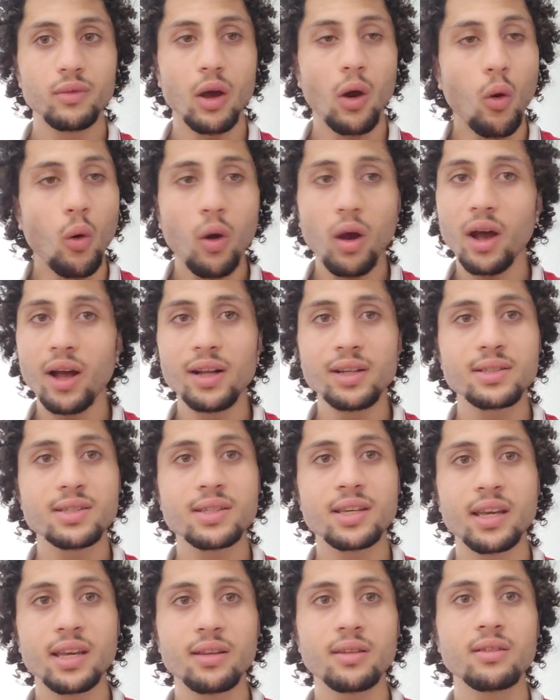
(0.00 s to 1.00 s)
auch
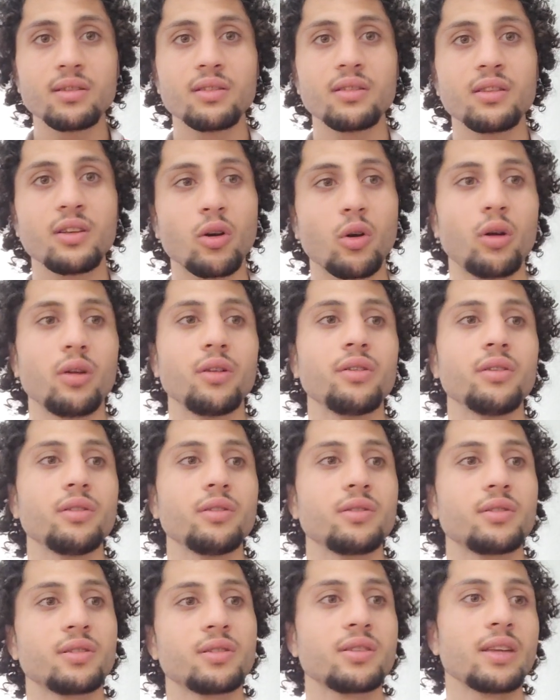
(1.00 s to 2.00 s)
als Kind die Rolle
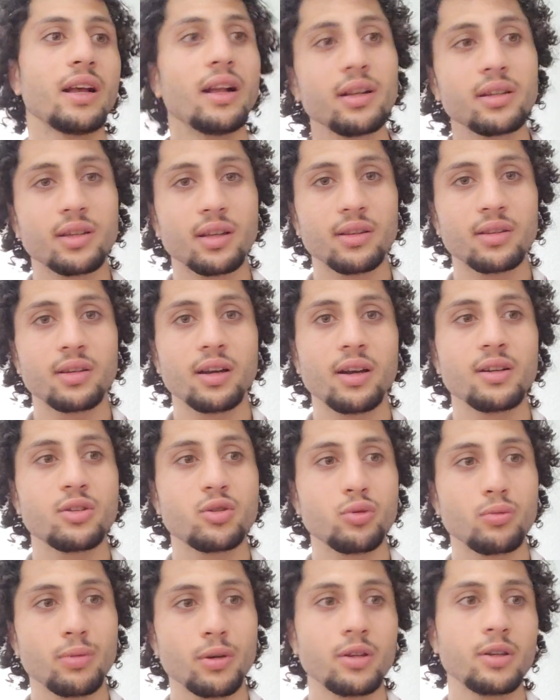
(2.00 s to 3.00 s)
des
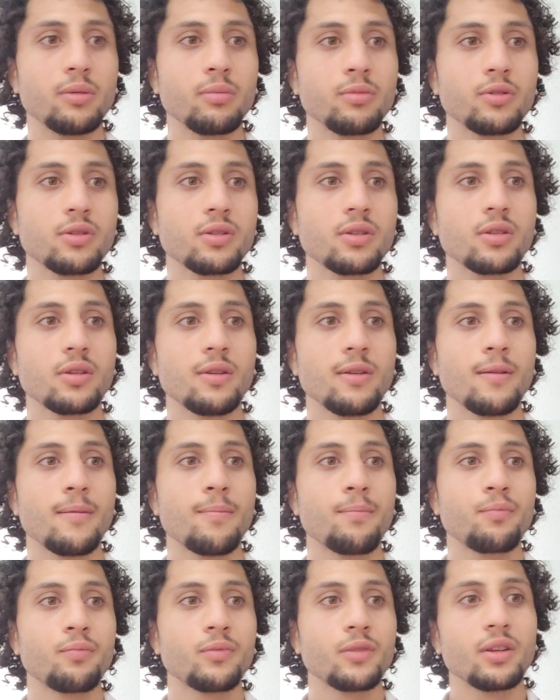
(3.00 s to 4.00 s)
Elternteils übernimmst,
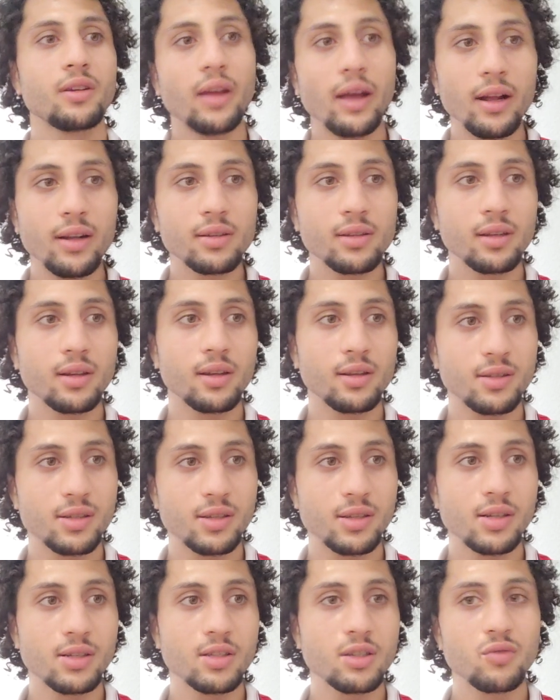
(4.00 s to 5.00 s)
den Eltern
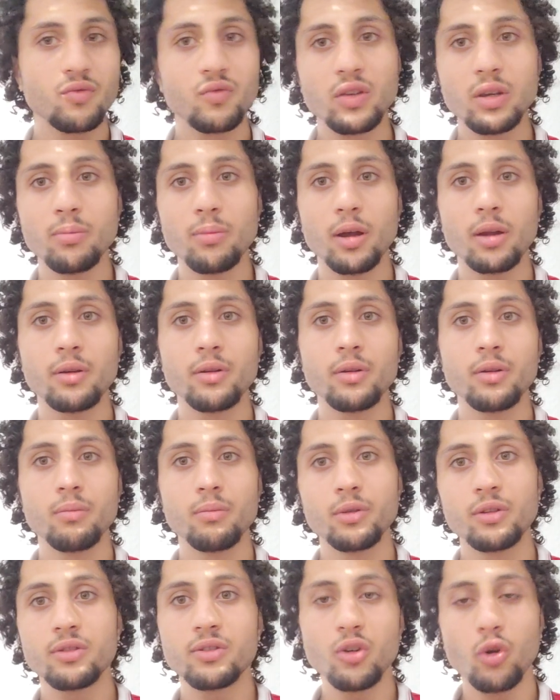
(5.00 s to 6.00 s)
erzählst, wie man
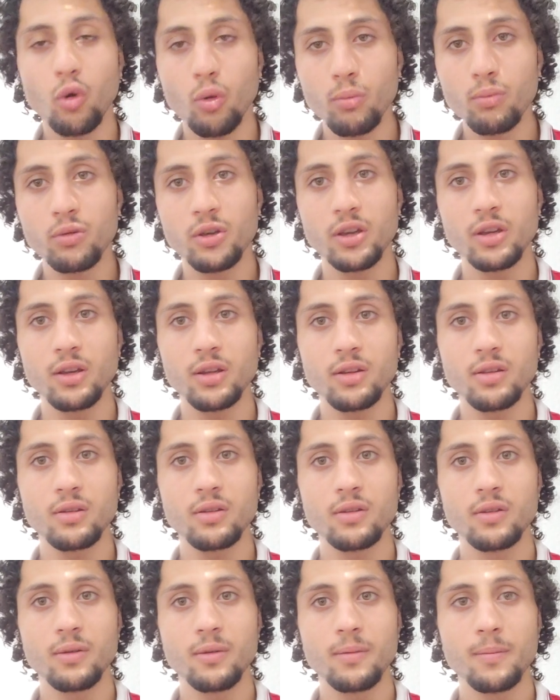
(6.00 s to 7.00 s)
mit dir umgeht,
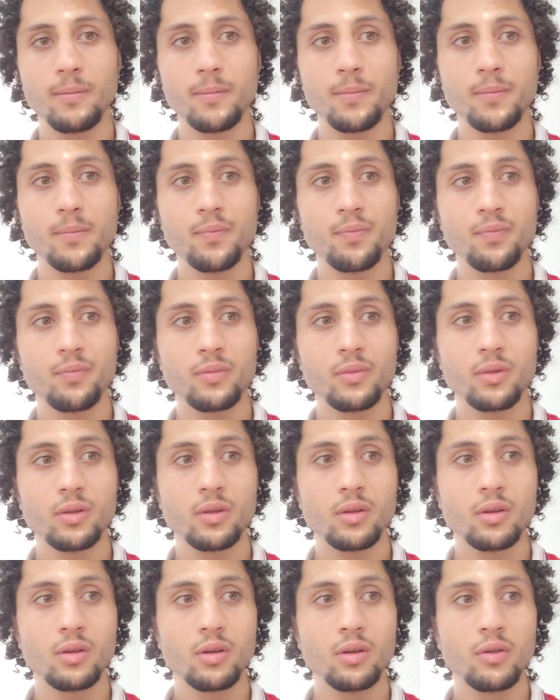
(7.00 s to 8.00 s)

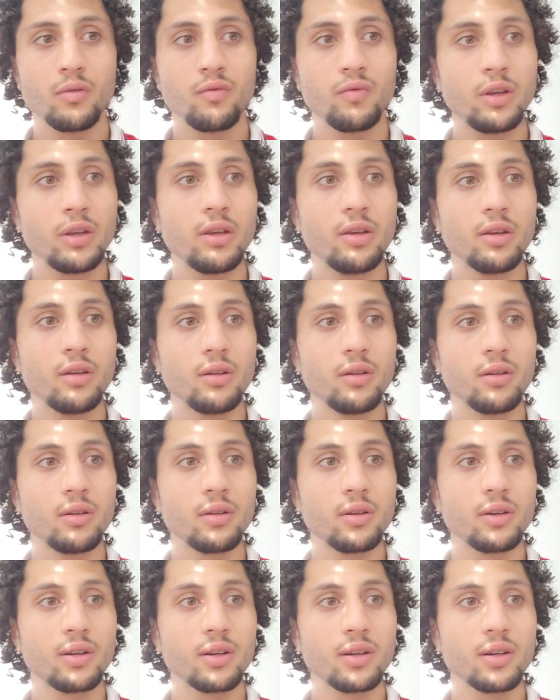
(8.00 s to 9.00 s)
wie
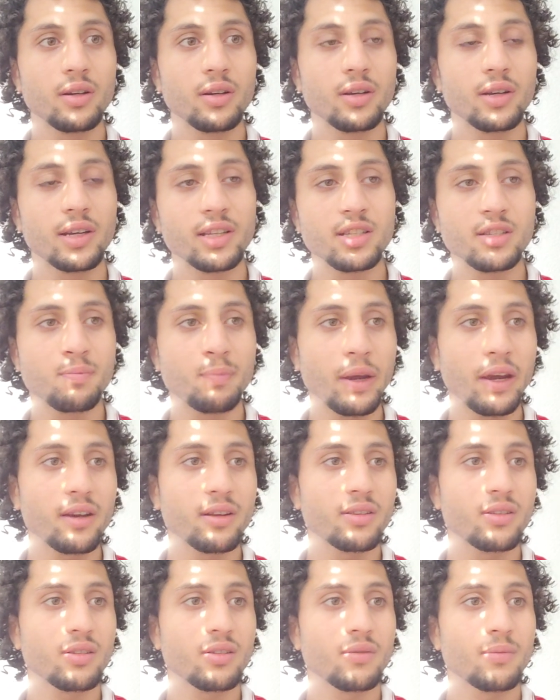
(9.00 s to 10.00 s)

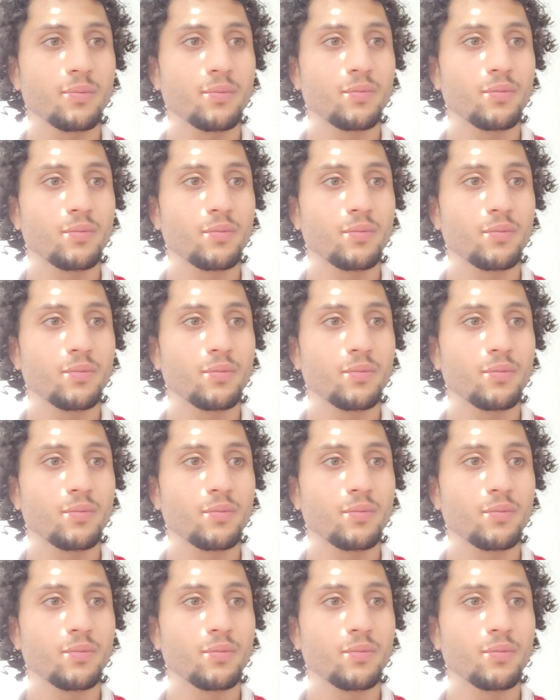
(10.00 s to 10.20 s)
Respekt